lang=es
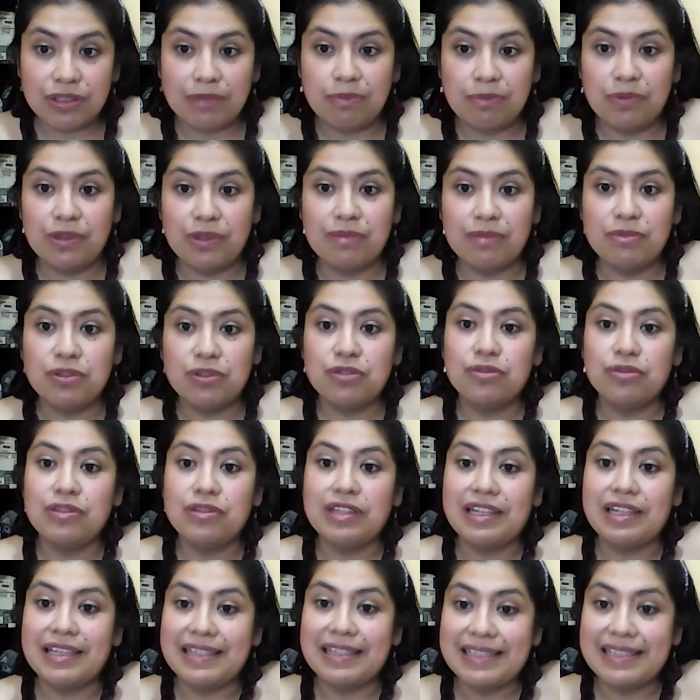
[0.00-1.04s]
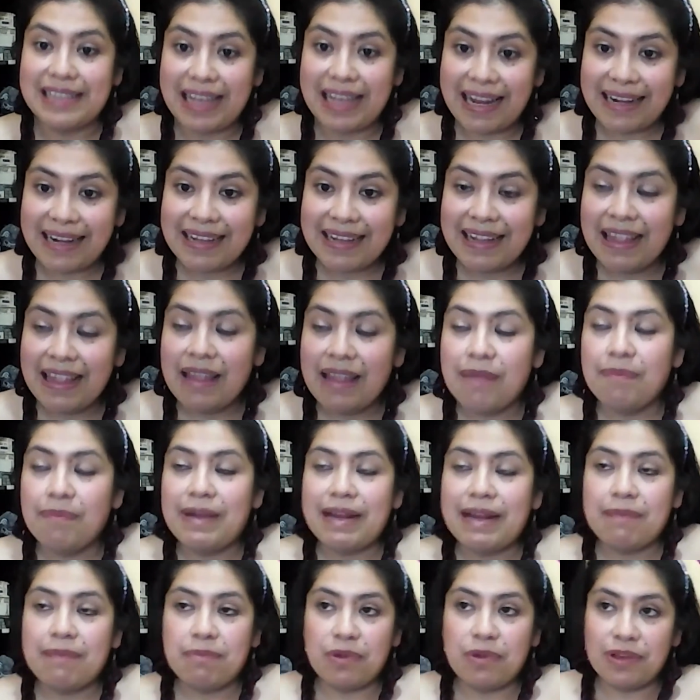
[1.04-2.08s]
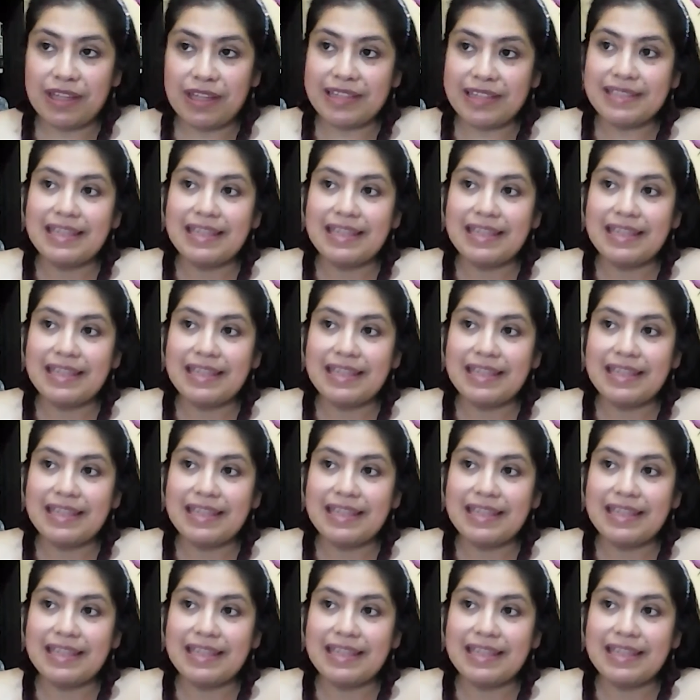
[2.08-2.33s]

que podemos utilizar para poder